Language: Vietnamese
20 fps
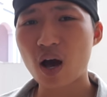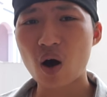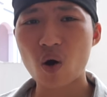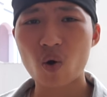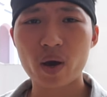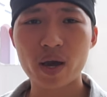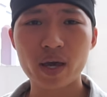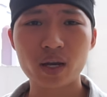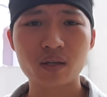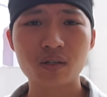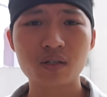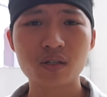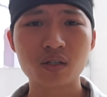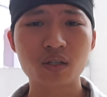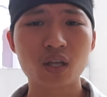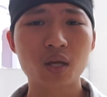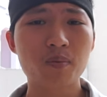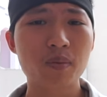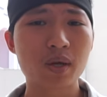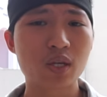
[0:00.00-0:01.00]
hầu hết
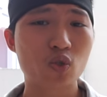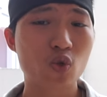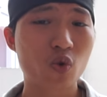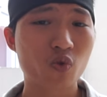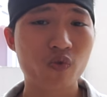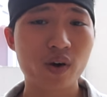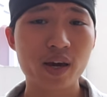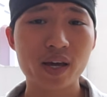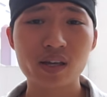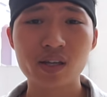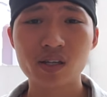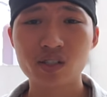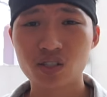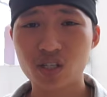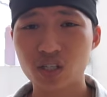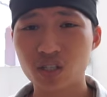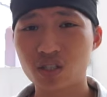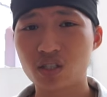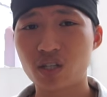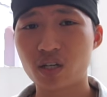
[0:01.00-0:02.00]
những thiết bị sofa
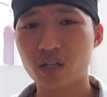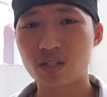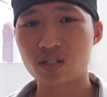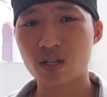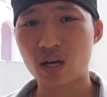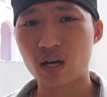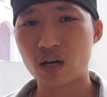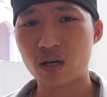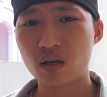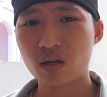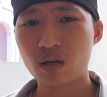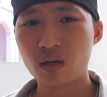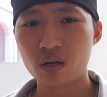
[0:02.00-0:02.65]
trên thị trường hiện giờ